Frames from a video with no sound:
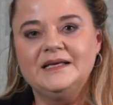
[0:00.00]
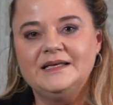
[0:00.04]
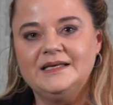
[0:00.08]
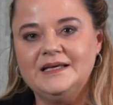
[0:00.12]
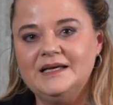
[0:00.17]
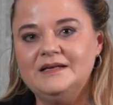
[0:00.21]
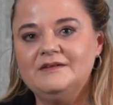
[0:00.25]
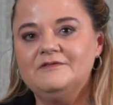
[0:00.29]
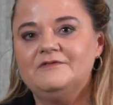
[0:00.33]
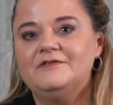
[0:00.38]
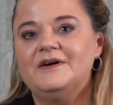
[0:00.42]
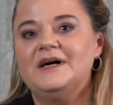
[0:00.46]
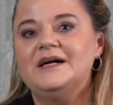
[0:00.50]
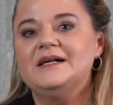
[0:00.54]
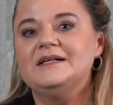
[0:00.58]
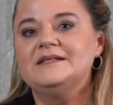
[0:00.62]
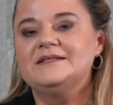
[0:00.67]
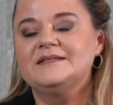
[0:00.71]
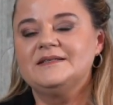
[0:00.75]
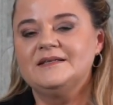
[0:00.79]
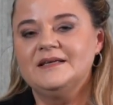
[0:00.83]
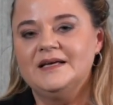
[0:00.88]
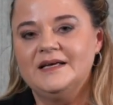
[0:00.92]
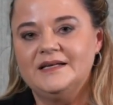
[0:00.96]

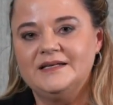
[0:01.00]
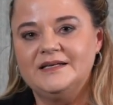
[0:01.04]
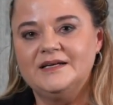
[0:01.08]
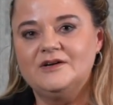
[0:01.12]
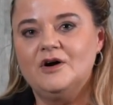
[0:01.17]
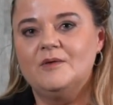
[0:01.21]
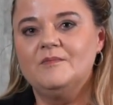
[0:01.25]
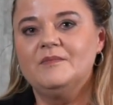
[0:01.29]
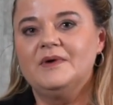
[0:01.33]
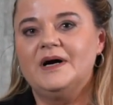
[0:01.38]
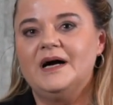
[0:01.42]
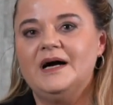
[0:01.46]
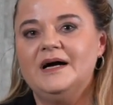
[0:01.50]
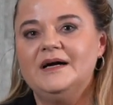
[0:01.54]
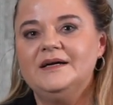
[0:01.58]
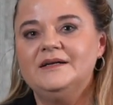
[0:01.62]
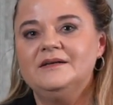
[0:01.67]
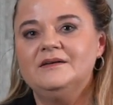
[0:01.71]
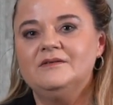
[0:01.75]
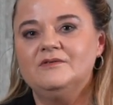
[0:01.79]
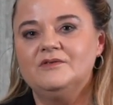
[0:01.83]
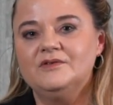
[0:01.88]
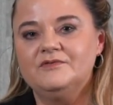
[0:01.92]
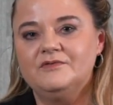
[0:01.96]
Jedenfalls, die kommen
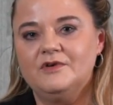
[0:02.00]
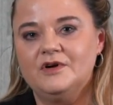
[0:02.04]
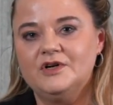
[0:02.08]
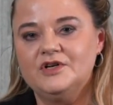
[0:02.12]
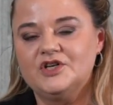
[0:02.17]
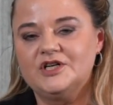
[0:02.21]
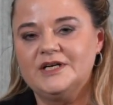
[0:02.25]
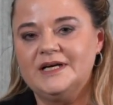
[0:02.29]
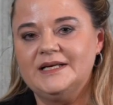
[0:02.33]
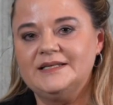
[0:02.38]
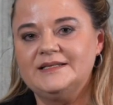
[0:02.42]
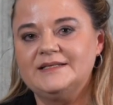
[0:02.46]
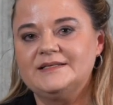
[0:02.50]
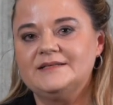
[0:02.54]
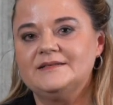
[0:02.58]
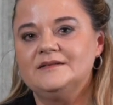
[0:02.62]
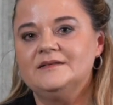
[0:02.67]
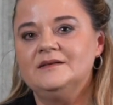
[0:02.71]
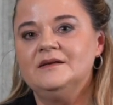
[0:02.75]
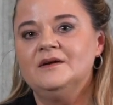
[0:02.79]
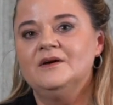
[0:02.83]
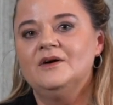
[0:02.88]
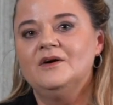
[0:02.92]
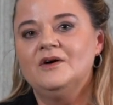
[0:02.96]
rein und wollen
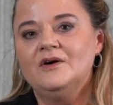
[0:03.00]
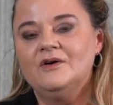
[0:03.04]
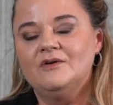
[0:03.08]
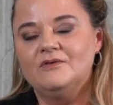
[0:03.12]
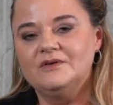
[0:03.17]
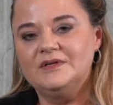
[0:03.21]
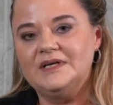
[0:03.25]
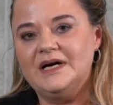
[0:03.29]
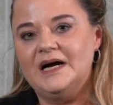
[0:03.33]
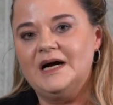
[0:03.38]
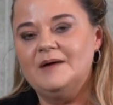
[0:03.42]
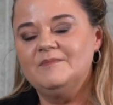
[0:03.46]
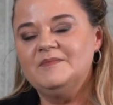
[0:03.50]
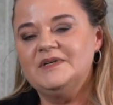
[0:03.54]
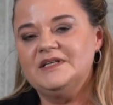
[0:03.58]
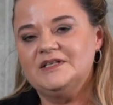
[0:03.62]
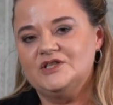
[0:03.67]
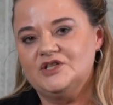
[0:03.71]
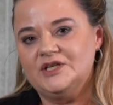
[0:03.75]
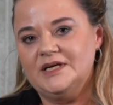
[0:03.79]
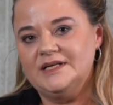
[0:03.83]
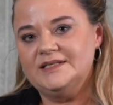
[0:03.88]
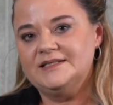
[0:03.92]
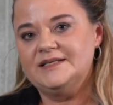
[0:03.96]
schätzen und haben
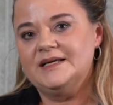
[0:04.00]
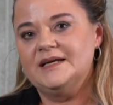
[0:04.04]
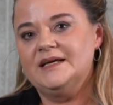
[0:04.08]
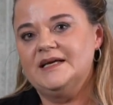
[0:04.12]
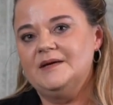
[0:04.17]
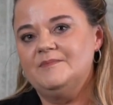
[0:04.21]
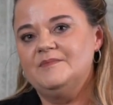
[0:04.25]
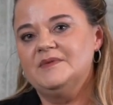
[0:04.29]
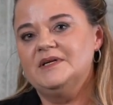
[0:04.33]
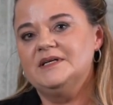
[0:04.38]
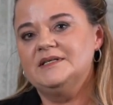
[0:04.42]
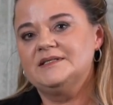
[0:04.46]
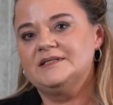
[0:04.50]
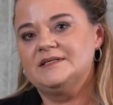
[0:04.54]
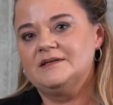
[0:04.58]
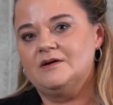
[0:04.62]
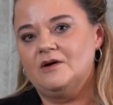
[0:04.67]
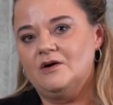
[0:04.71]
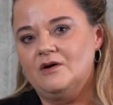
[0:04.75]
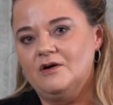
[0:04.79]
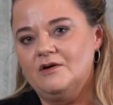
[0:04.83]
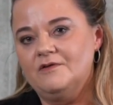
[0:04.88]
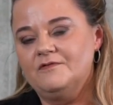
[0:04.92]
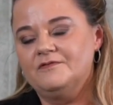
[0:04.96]
das Schätzergebnis
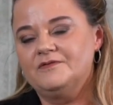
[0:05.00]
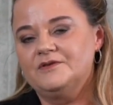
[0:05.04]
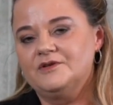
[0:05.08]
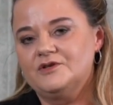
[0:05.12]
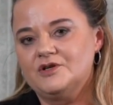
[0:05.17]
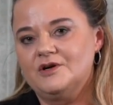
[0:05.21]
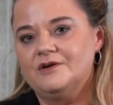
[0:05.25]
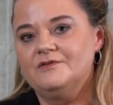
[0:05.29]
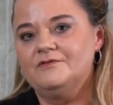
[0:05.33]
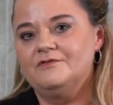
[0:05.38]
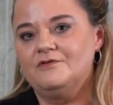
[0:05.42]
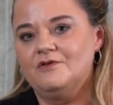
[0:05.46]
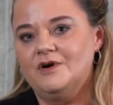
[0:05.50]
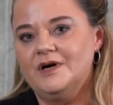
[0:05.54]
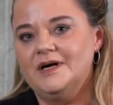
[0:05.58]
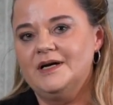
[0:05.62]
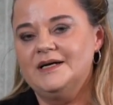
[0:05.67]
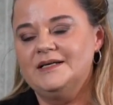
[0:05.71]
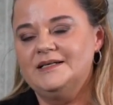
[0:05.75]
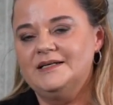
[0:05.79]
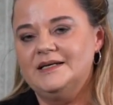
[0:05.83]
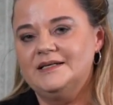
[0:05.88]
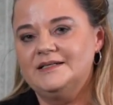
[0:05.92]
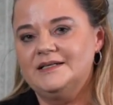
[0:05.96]
oft schon
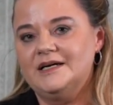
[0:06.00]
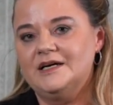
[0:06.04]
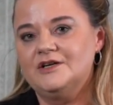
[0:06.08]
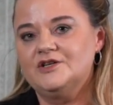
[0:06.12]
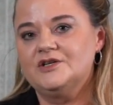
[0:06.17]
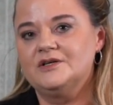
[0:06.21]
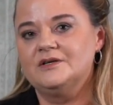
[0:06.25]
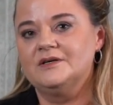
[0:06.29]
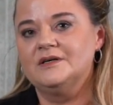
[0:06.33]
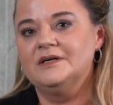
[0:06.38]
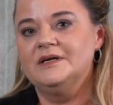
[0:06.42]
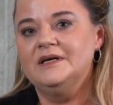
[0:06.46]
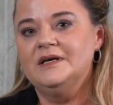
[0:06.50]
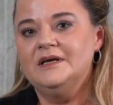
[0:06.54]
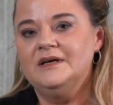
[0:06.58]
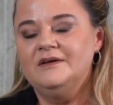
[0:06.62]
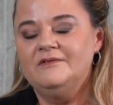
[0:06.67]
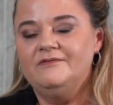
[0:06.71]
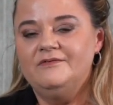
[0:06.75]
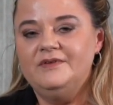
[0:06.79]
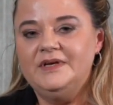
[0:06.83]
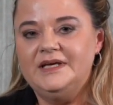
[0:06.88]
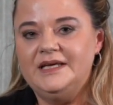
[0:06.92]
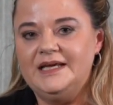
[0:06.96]
vorher in der Tasche.
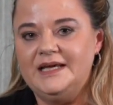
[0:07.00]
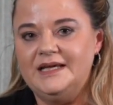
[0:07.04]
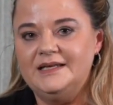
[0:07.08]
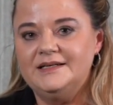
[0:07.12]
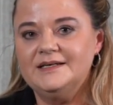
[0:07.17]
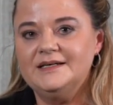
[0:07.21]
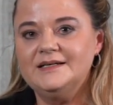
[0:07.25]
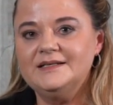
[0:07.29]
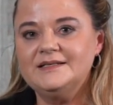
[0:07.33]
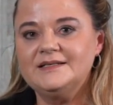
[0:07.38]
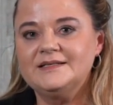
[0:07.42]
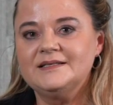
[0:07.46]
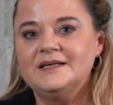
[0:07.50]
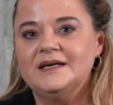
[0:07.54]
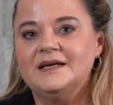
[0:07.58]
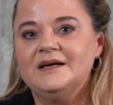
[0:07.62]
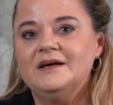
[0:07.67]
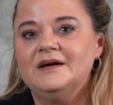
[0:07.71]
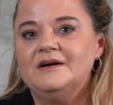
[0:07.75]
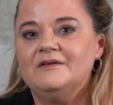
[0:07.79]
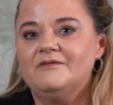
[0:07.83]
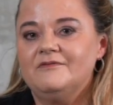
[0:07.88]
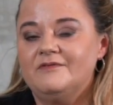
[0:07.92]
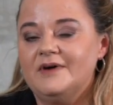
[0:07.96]
Wie geht das?
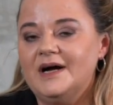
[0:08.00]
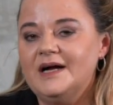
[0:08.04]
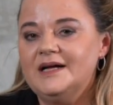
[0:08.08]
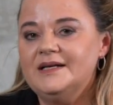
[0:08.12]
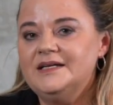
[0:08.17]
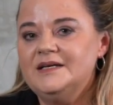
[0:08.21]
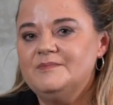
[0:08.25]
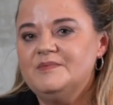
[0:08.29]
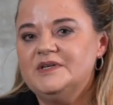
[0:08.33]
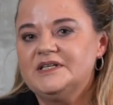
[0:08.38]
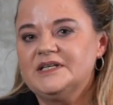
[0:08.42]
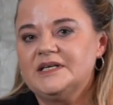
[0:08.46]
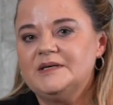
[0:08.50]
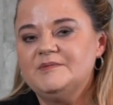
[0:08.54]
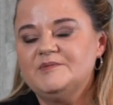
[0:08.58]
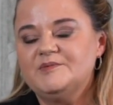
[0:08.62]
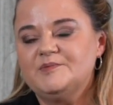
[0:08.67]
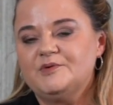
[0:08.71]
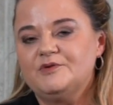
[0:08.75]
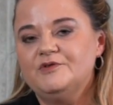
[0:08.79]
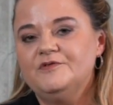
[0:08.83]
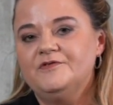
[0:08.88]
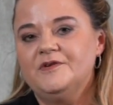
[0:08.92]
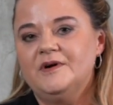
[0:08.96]
weil die
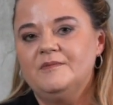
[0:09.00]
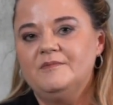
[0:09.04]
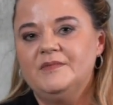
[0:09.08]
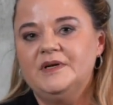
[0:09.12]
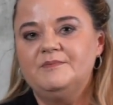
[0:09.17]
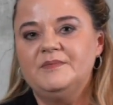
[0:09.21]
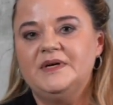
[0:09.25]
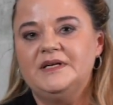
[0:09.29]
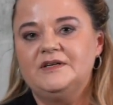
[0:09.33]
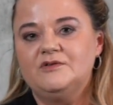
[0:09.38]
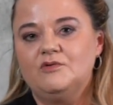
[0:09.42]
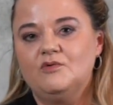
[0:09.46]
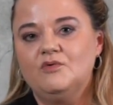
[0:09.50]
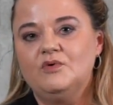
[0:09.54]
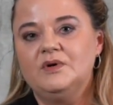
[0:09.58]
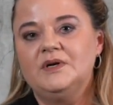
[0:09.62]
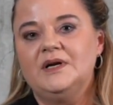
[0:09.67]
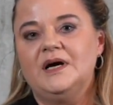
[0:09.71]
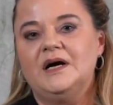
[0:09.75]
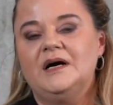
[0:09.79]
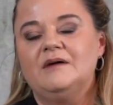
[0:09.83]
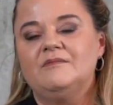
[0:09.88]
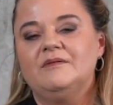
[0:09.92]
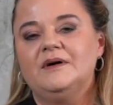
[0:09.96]
Betriebsprüfer mit
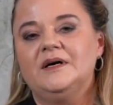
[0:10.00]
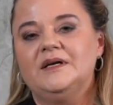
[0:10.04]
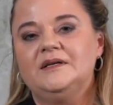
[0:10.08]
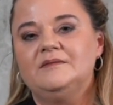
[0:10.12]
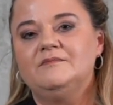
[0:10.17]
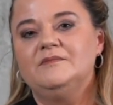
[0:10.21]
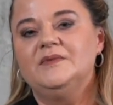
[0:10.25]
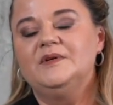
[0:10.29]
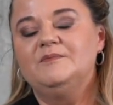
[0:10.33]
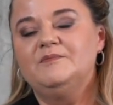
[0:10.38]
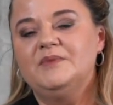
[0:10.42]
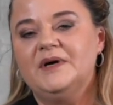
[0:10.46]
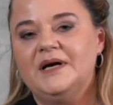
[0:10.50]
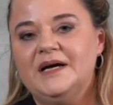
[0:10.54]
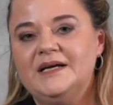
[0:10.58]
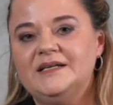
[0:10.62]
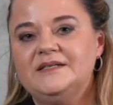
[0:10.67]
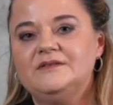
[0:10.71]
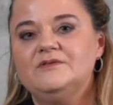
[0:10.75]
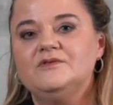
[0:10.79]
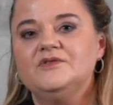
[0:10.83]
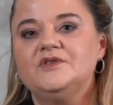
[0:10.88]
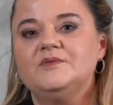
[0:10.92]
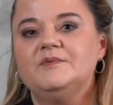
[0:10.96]
Methoden arbeiten, mit
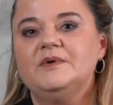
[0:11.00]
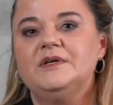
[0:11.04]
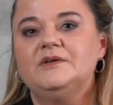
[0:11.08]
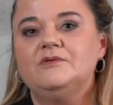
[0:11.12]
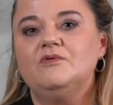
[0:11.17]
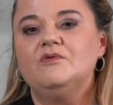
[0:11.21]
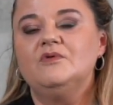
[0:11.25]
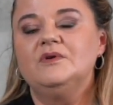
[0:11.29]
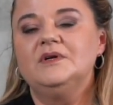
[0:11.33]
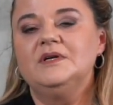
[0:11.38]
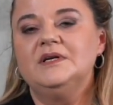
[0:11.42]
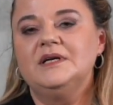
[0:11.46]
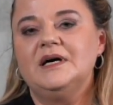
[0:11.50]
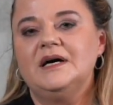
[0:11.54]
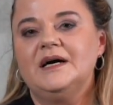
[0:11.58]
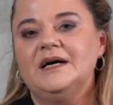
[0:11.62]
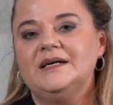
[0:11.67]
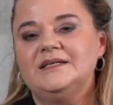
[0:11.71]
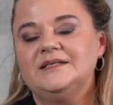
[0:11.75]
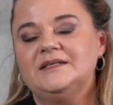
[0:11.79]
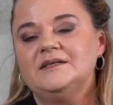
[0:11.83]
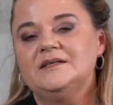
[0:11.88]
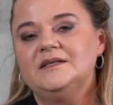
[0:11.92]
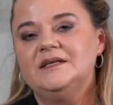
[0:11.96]
Berechnungsmethoden. Da
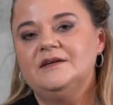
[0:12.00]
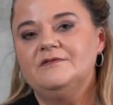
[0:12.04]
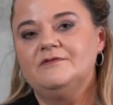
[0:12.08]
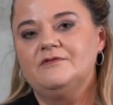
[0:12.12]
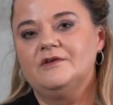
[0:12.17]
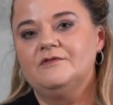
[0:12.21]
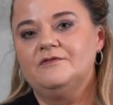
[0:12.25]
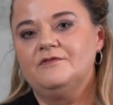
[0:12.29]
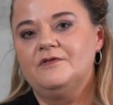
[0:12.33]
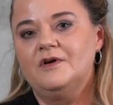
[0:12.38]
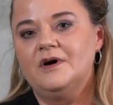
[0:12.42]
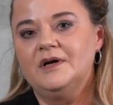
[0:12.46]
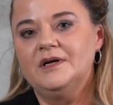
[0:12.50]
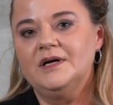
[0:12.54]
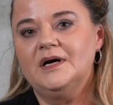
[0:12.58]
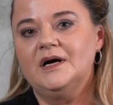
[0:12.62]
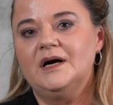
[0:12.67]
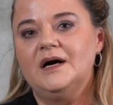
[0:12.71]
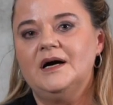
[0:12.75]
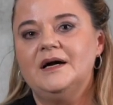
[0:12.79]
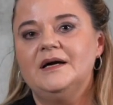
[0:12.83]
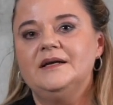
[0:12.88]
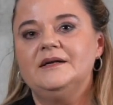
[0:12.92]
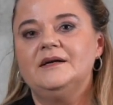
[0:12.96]
rechnen die von
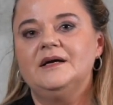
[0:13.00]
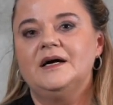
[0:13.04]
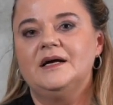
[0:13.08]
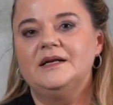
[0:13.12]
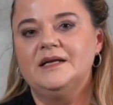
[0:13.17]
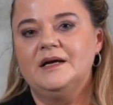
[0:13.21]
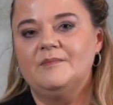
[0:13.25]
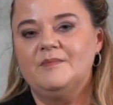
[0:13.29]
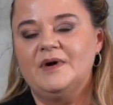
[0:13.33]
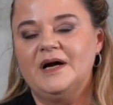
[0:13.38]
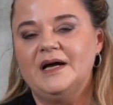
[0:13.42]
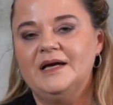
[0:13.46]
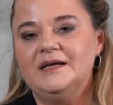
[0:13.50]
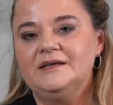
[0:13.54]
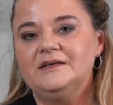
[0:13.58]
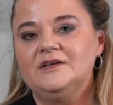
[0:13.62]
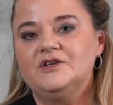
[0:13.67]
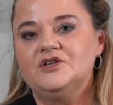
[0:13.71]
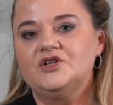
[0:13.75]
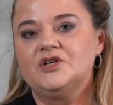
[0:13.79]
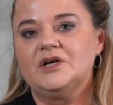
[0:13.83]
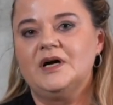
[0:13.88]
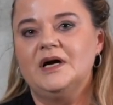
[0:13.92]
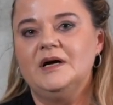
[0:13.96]
vornherein an ihrem
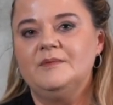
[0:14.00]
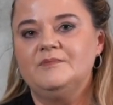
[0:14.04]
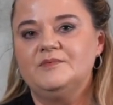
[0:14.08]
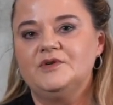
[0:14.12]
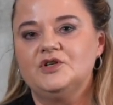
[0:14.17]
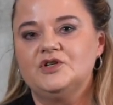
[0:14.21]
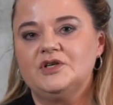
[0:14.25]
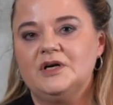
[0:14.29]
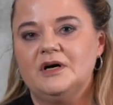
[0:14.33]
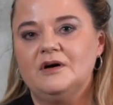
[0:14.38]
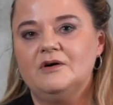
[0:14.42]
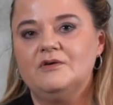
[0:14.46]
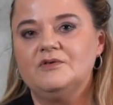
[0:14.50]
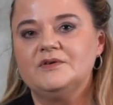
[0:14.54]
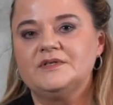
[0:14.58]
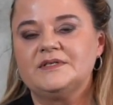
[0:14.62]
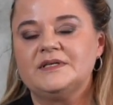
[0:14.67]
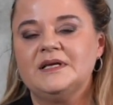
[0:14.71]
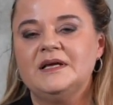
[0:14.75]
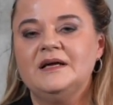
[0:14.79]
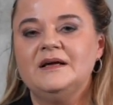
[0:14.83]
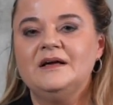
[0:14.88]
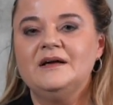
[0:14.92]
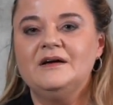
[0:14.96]
eigenen Schreibtisch
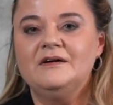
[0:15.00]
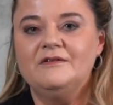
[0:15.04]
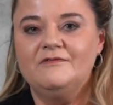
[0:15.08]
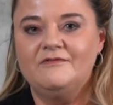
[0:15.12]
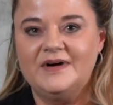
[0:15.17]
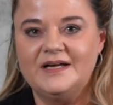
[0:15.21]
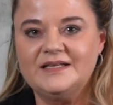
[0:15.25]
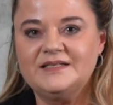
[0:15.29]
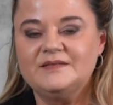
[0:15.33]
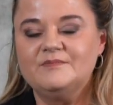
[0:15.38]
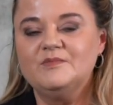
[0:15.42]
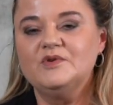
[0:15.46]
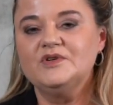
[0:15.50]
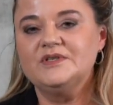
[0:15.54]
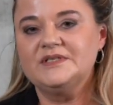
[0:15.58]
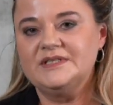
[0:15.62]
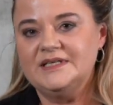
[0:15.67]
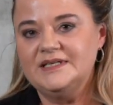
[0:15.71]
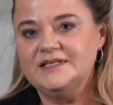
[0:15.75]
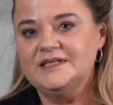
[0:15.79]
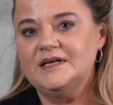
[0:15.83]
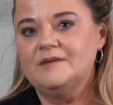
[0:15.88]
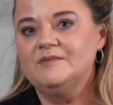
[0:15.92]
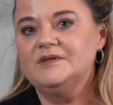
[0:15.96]
aus, was muss
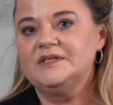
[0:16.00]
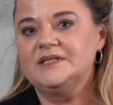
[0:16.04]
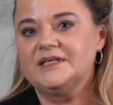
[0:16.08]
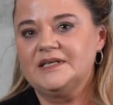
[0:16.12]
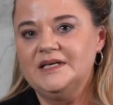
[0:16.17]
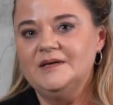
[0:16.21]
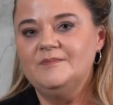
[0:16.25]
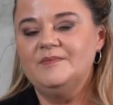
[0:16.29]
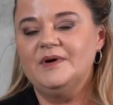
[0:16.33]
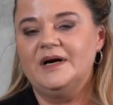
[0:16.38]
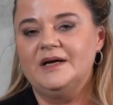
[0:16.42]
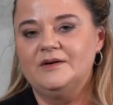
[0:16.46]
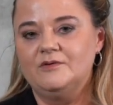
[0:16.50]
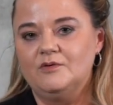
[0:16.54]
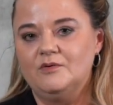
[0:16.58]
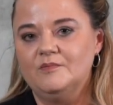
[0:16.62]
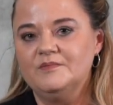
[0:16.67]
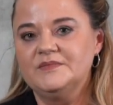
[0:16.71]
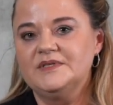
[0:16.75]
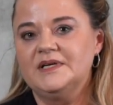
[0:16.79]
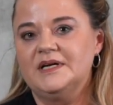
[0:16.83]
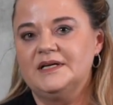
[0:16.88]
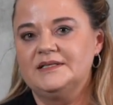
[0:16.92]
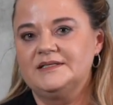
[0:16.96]
dieser Betrieb an
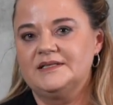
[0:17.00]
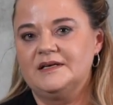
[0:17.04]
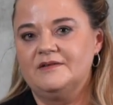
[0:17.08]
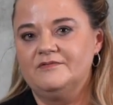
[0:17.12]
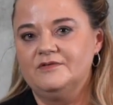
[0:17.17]
Umsatz